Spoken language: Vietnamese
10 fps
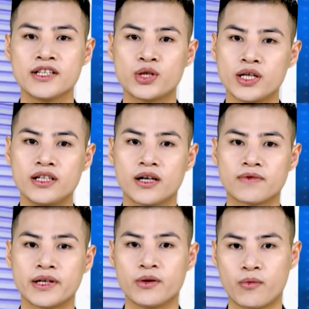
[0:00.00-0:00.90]
chất lượng
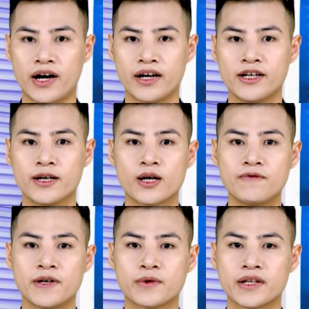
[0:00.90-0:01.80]
và hiệu quả, góp
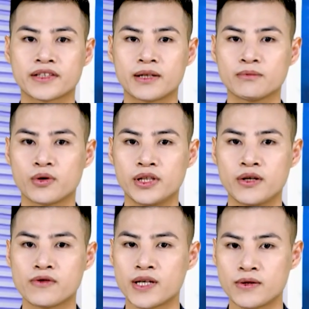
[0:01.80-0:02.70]
phần hoàn thành mục
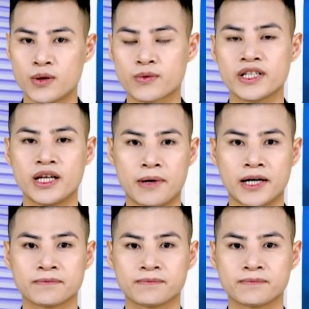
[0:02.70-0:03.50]
tiêu giáo dục trên địa bàn.